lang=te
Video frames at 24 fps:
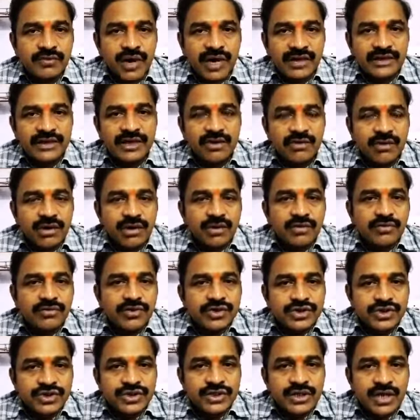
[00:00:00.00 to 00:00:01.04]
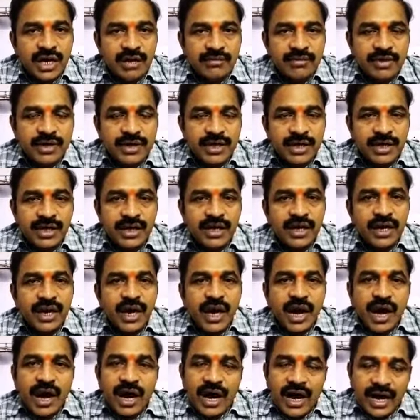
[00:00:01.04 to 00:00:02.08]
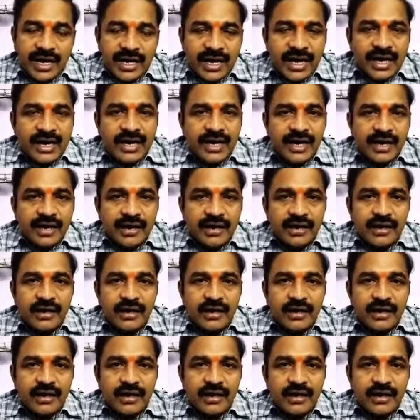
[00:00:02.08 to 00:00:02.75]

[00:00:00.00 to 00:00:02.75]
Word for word: వాతావరణం వచ్చింది కాబట్టి ఆనాడే